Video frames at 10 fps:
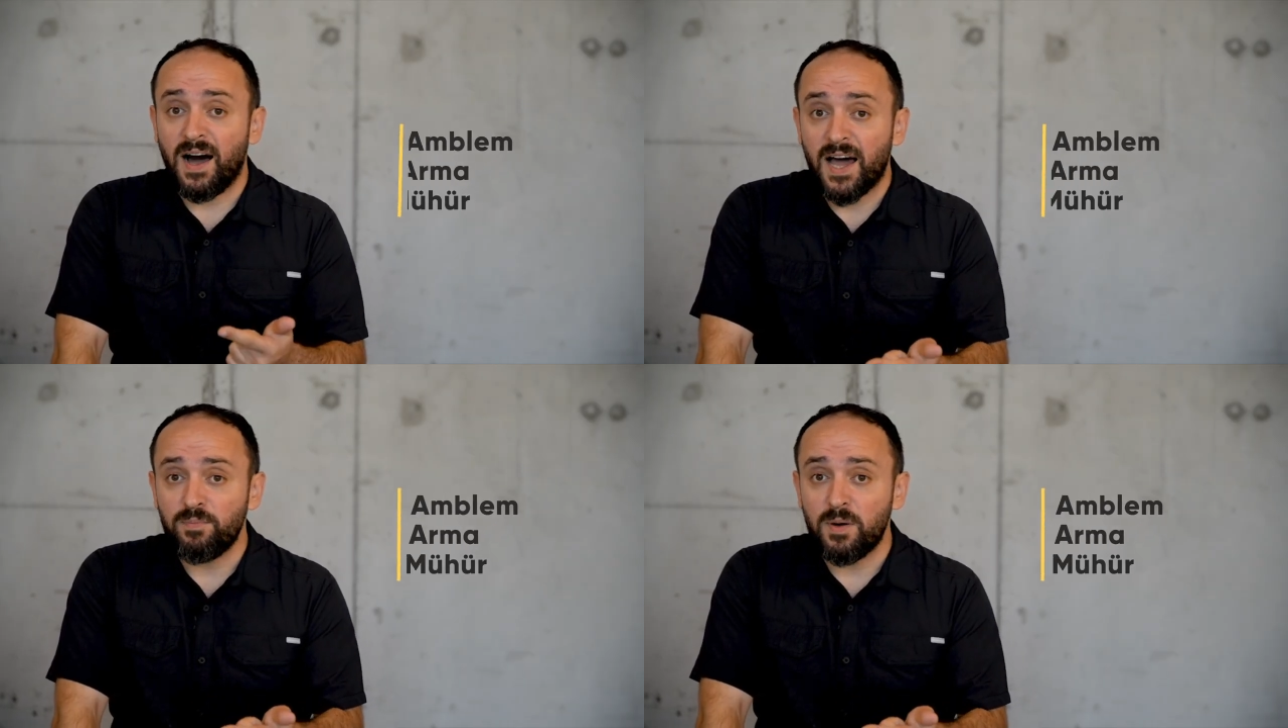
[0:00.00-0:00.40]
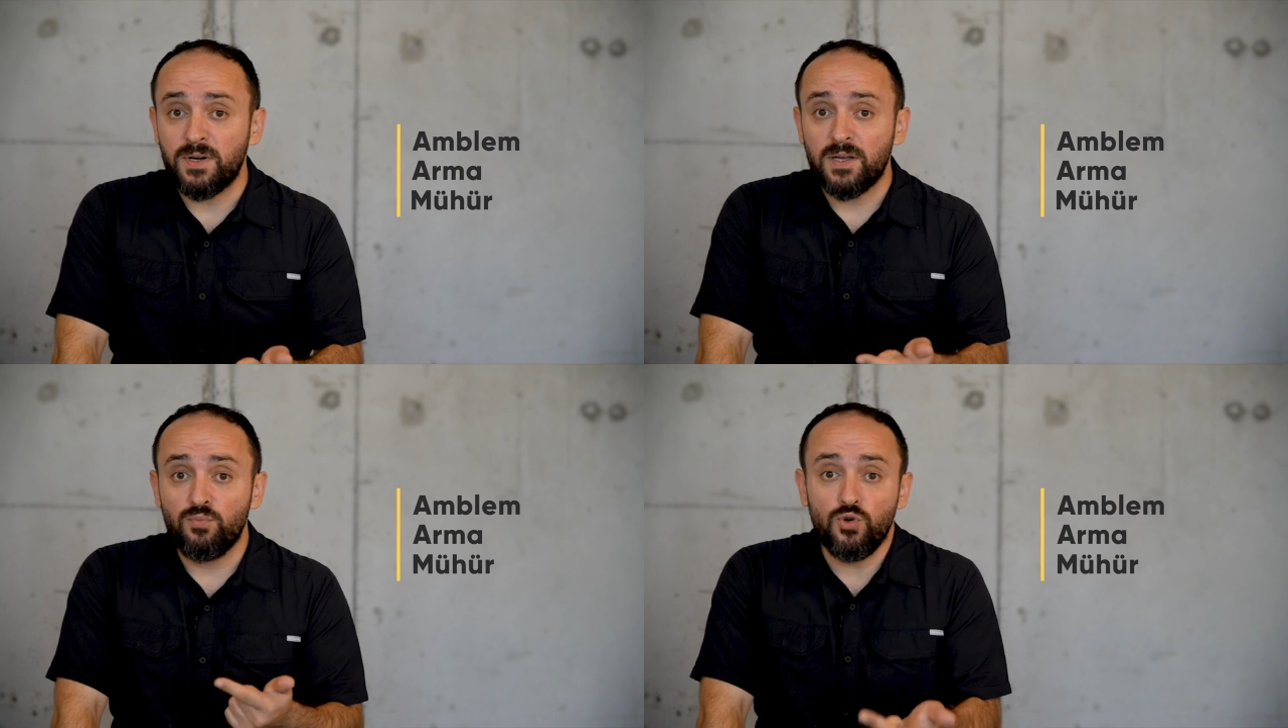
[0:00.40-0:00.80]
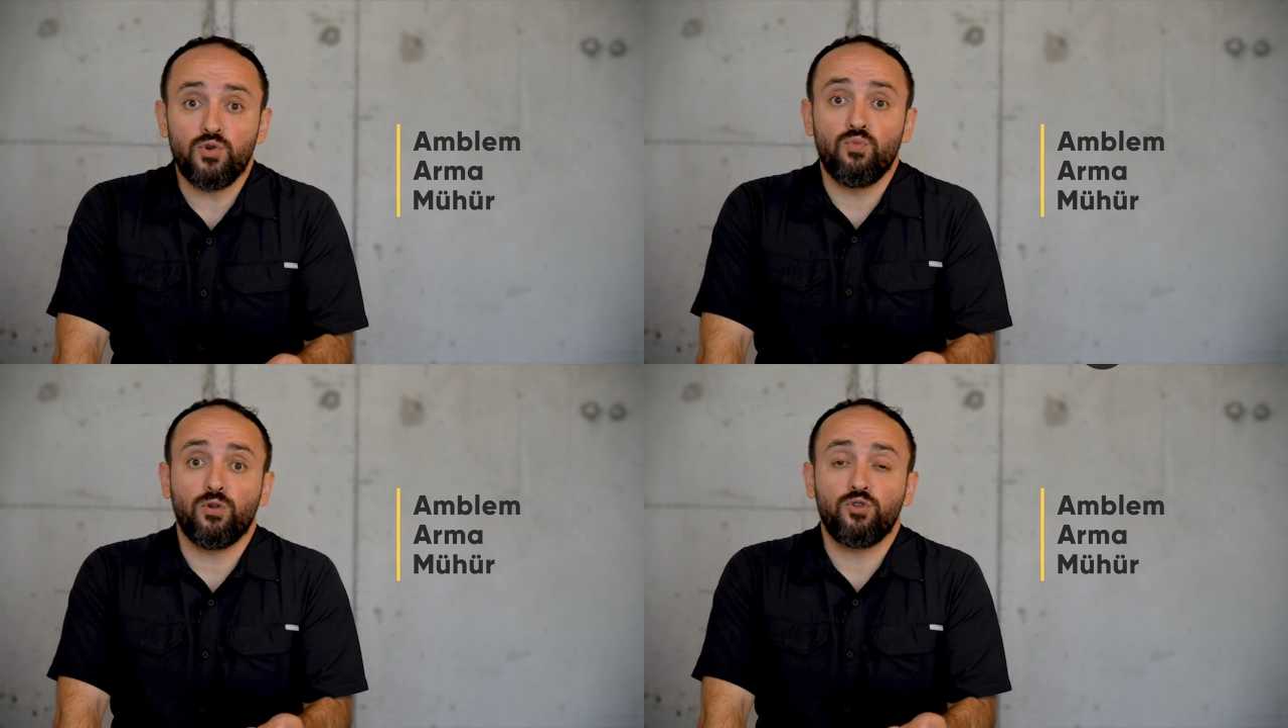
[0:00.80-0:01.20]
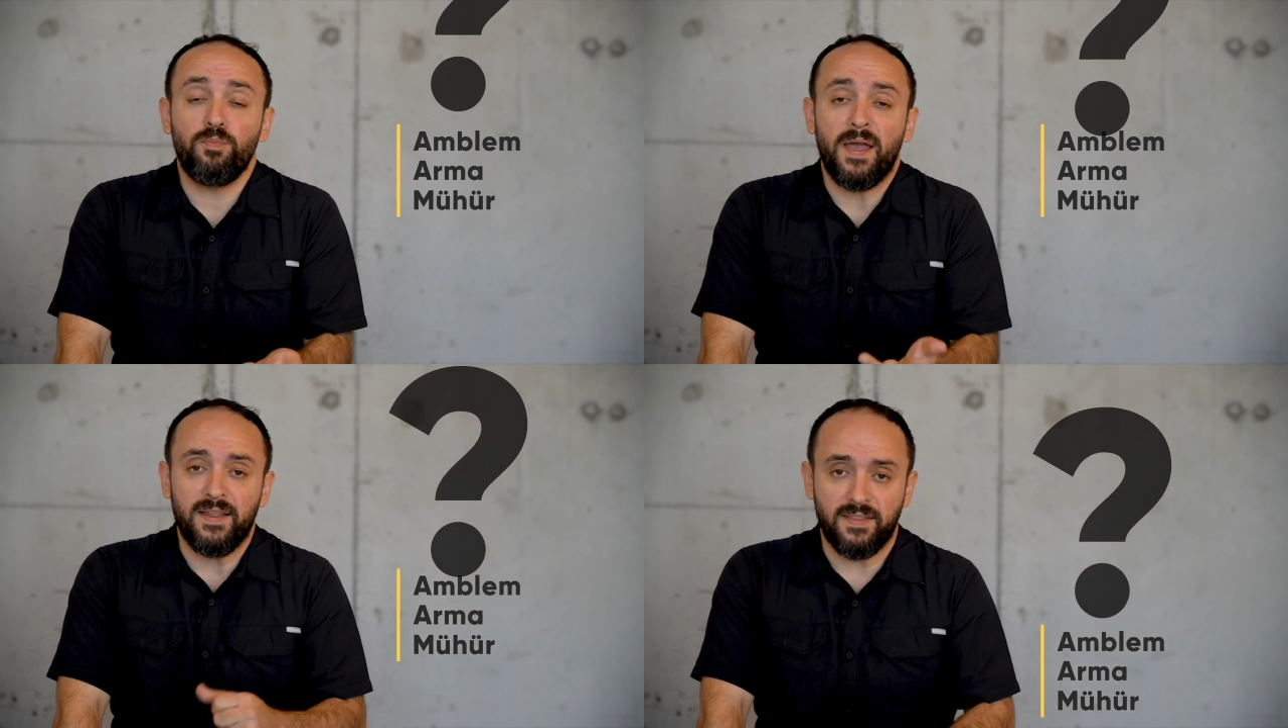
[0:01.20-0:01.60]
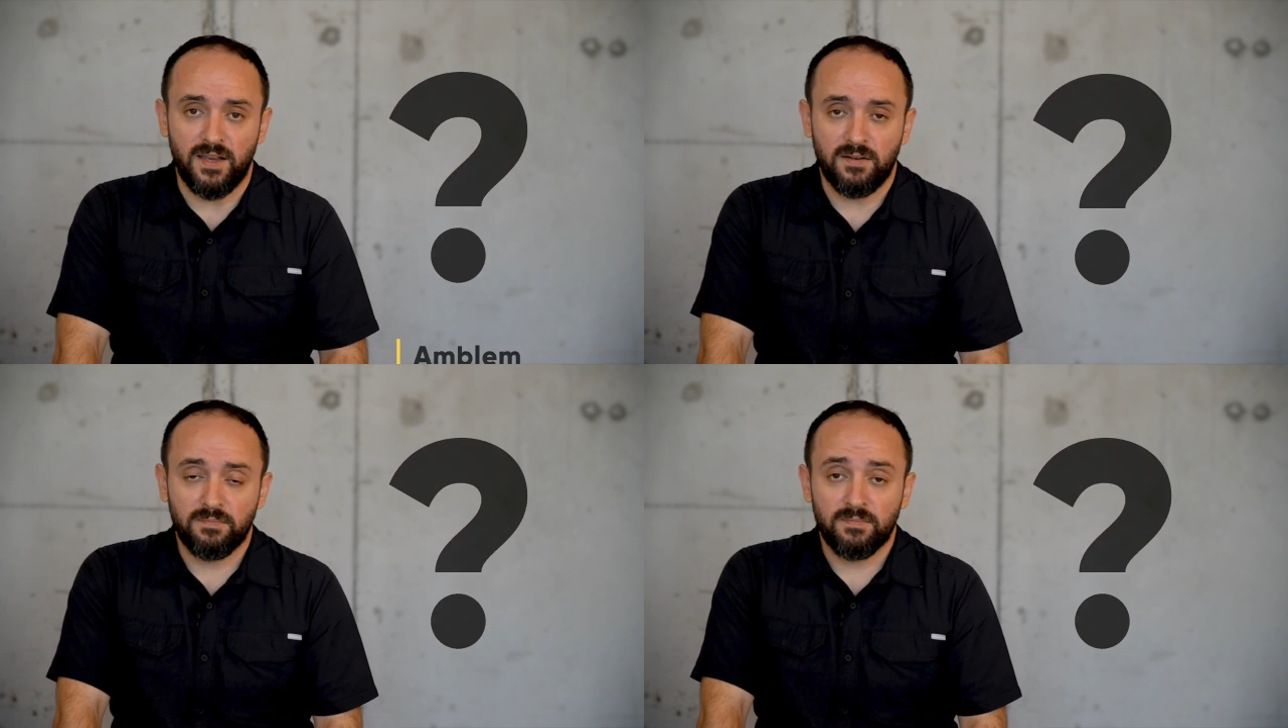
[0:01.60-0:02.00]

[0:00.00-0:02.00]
arma mı, mühür mü olduğu belli değil.